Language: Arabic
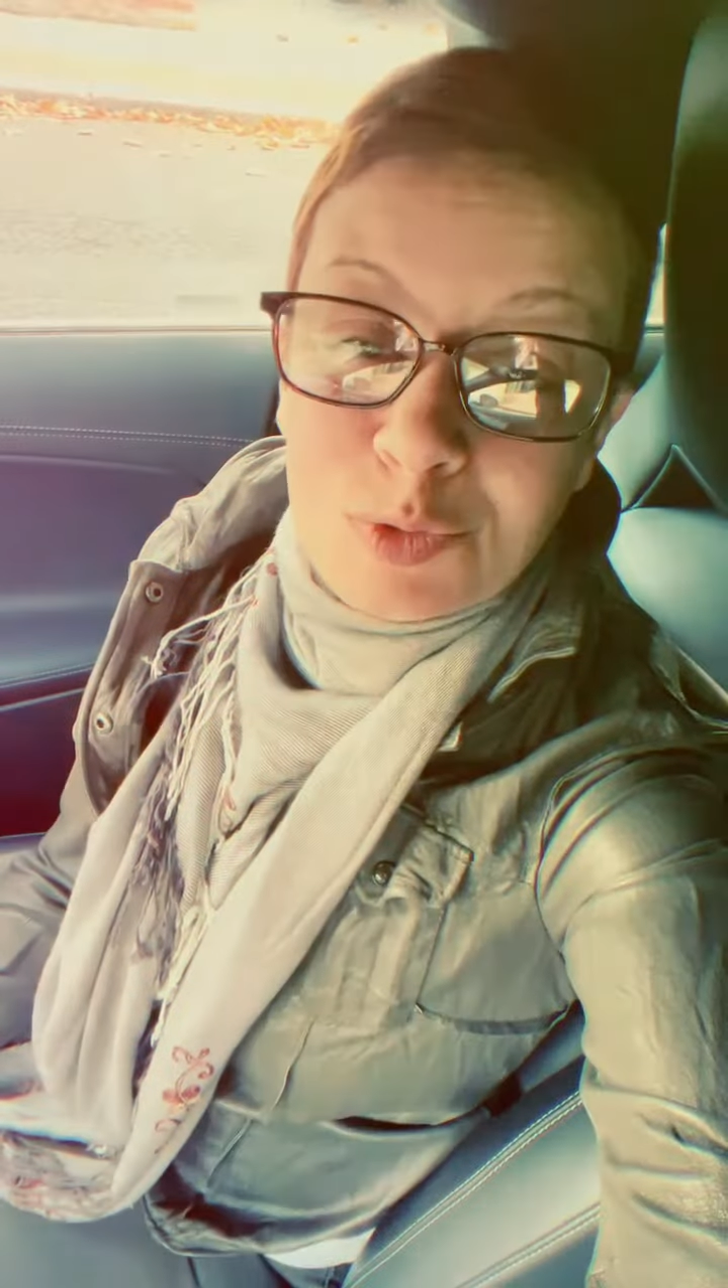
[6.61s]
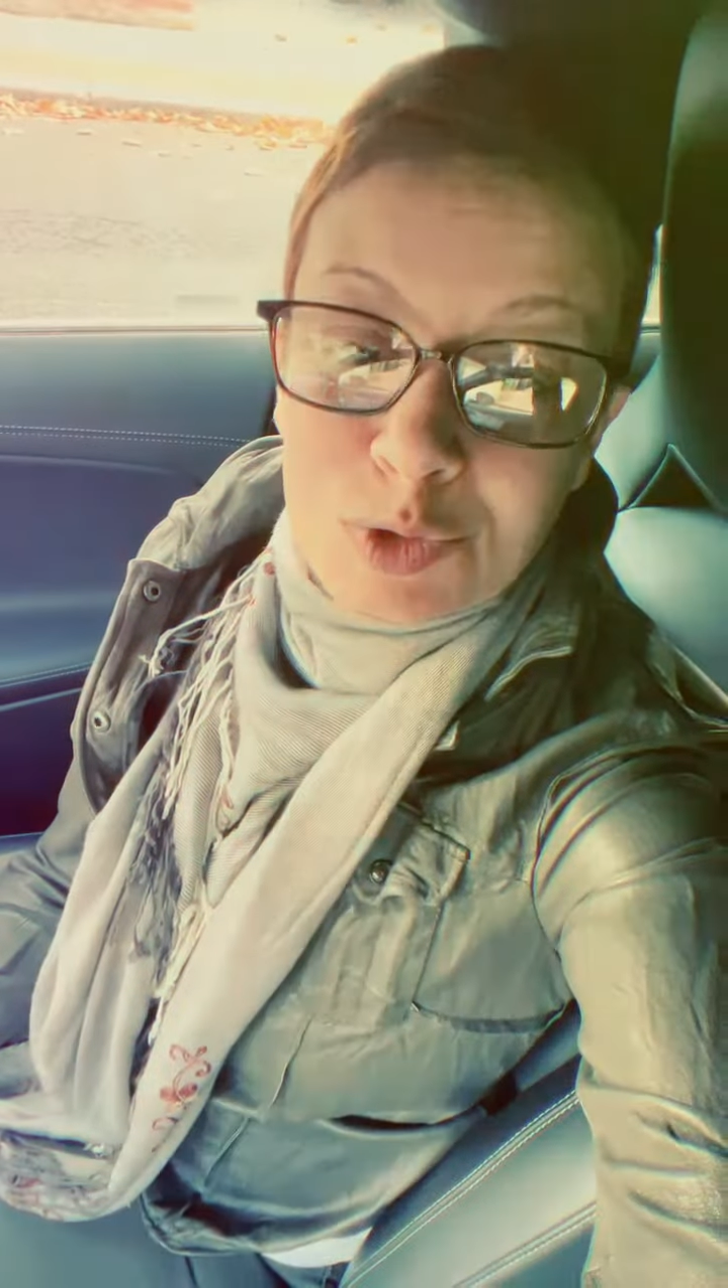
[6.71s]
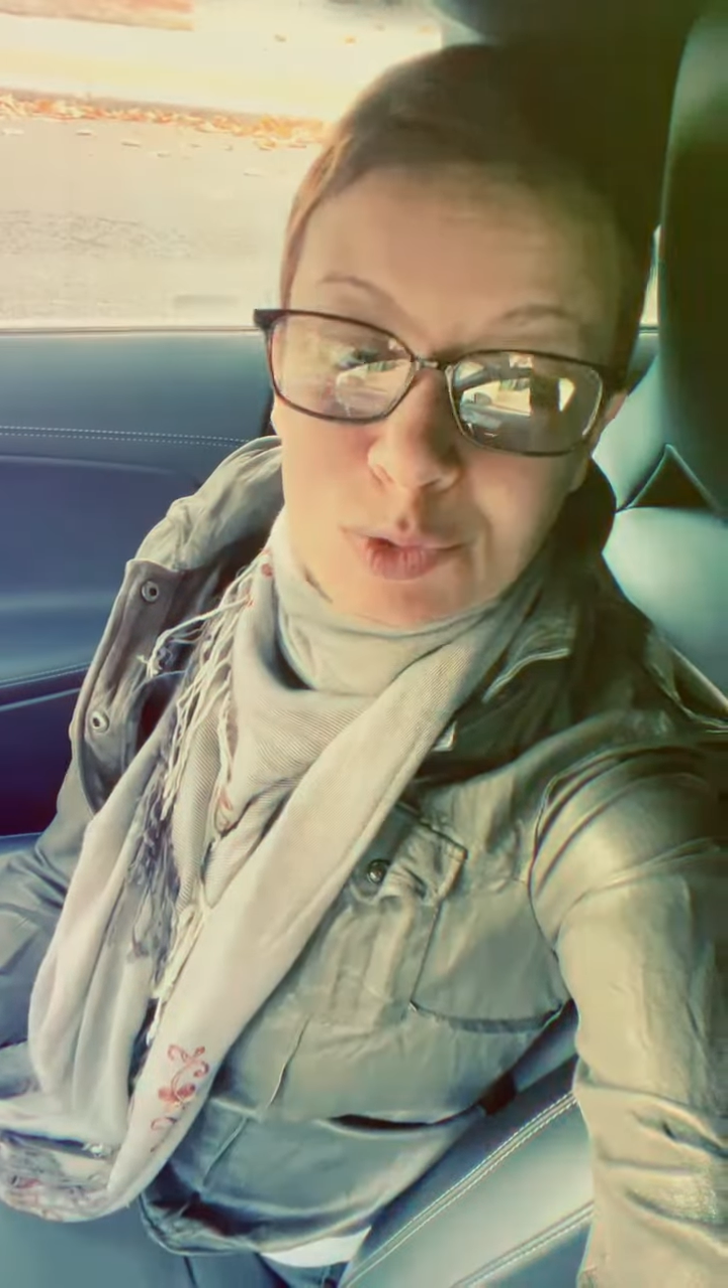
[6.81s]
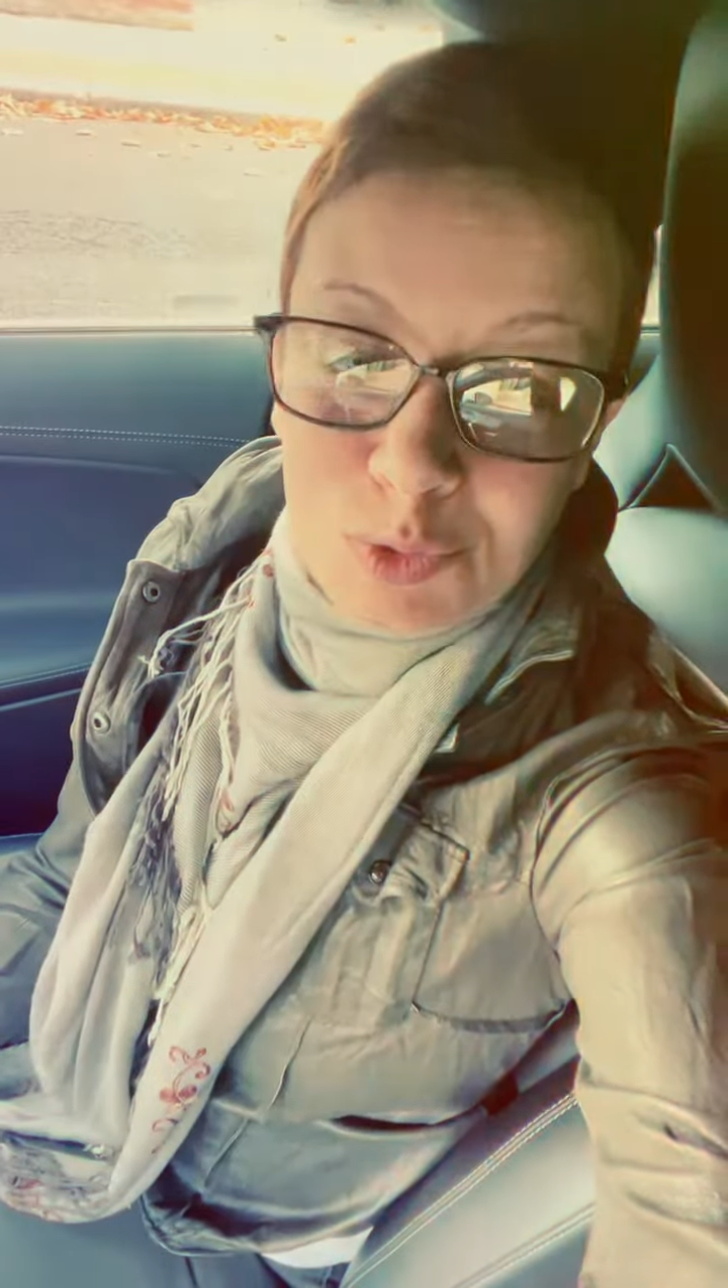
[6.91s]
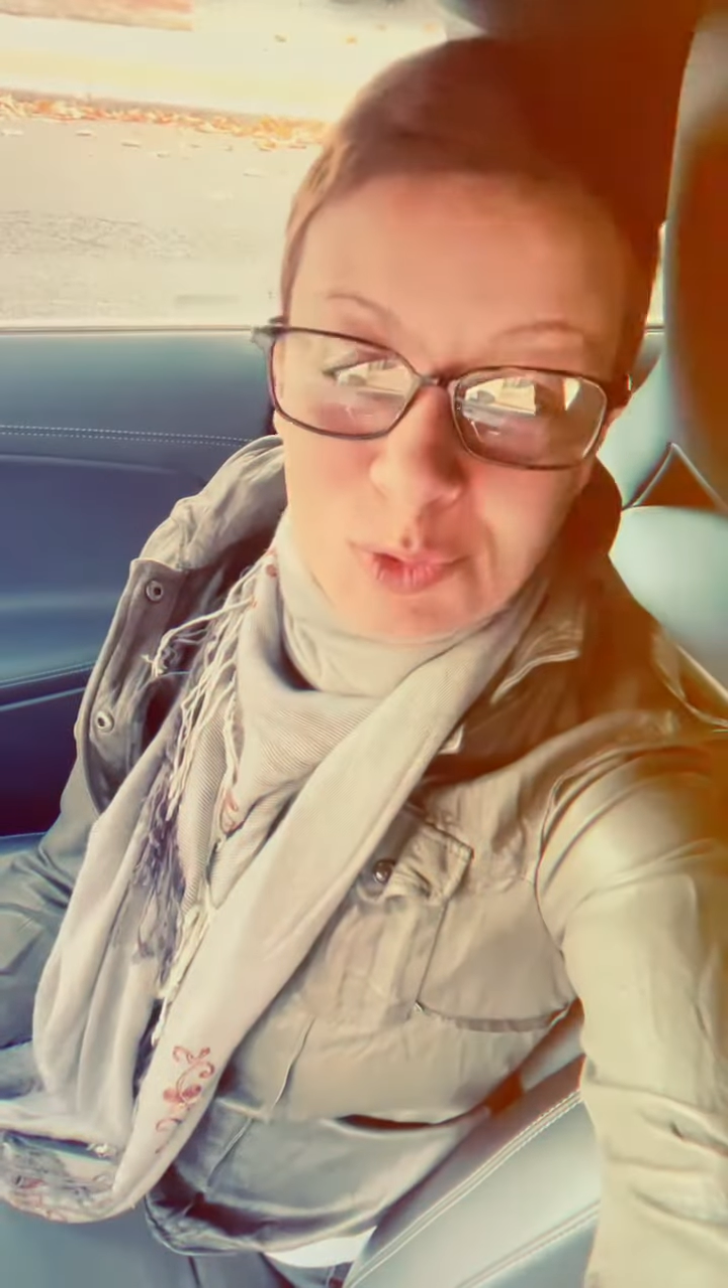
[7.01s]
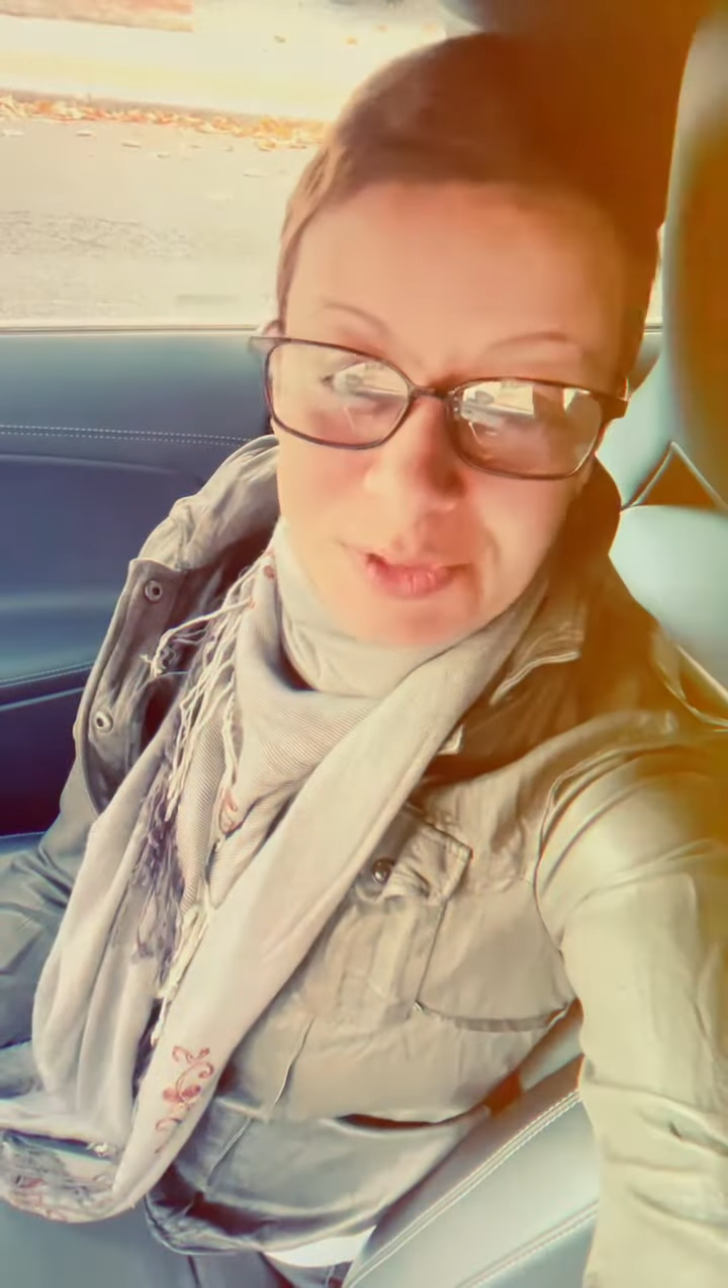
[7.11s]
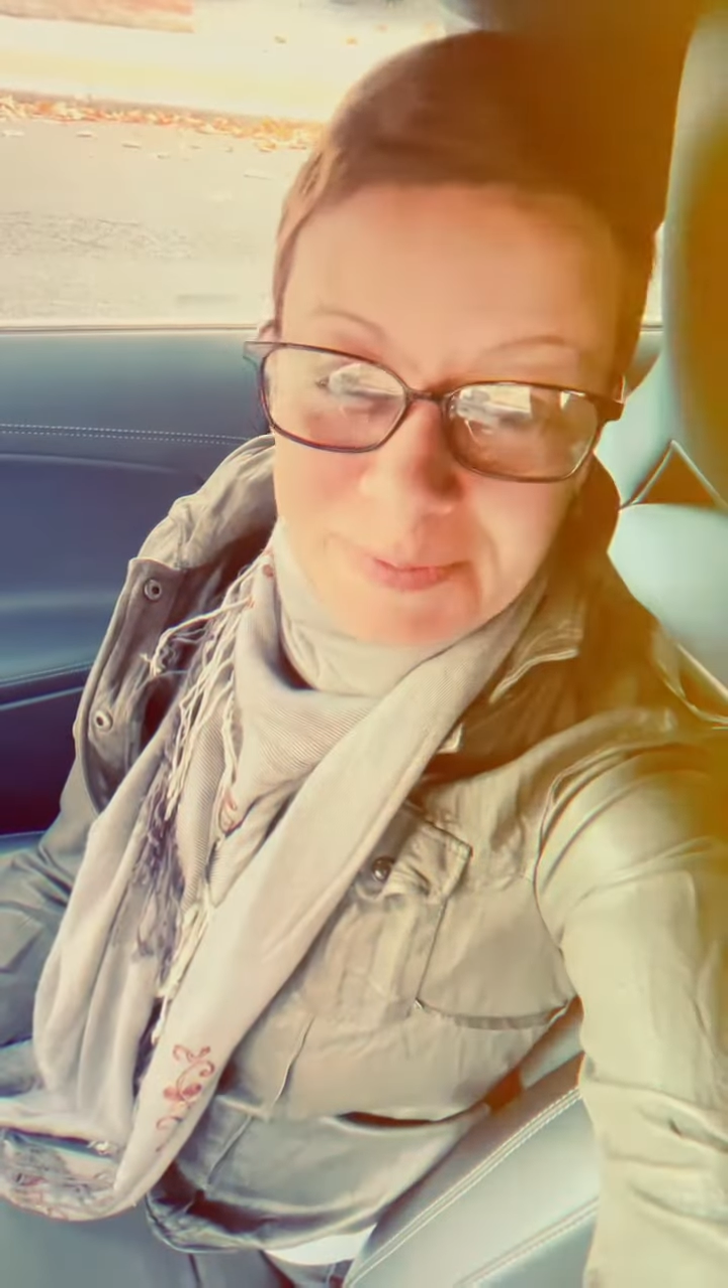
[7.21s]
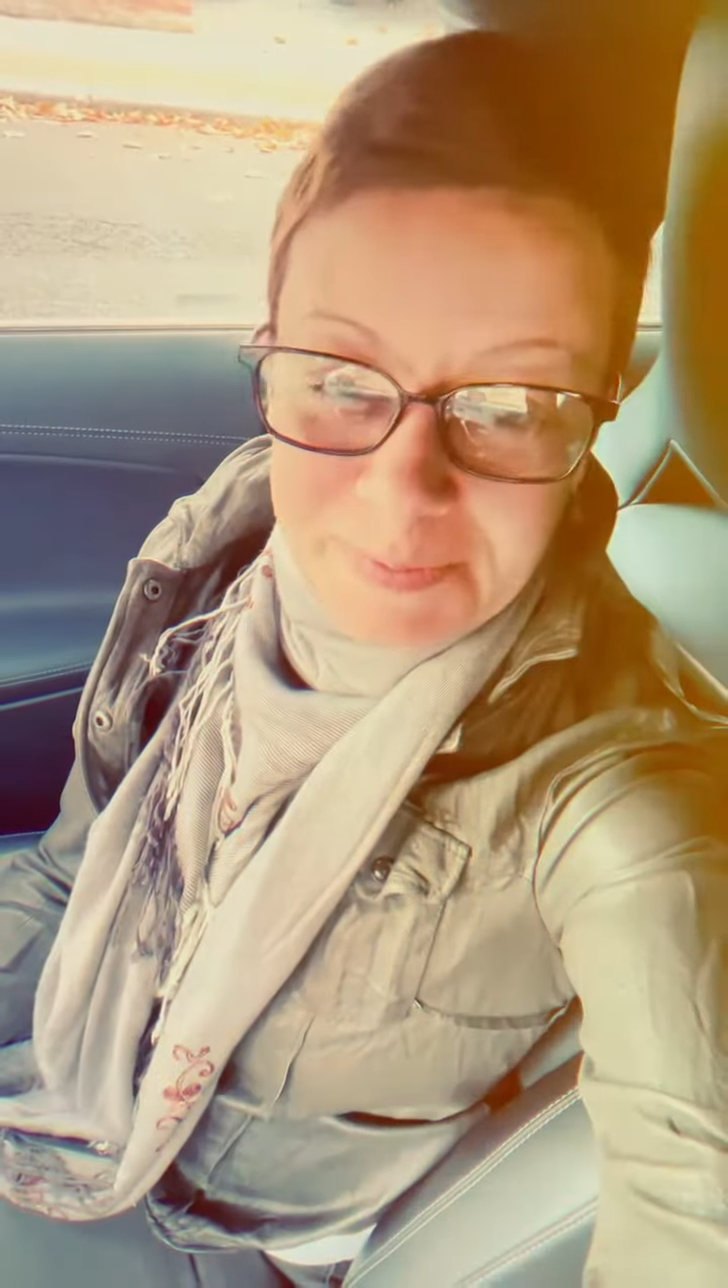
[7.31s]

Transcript: والسرور